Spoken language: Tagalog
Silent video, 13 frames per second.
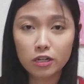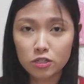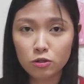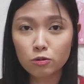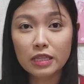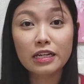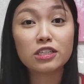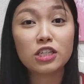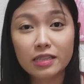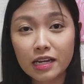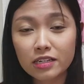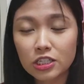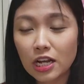So,
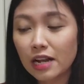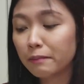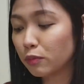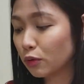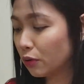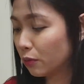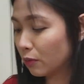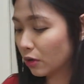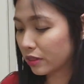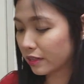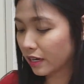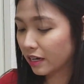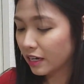tansya-tansya lang po yung
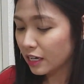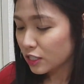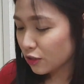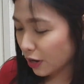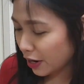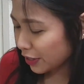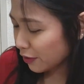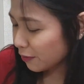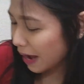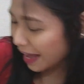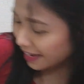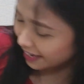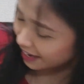water. So, are you
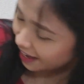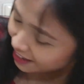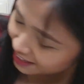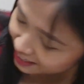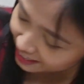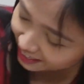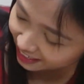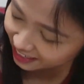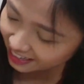ready, honey?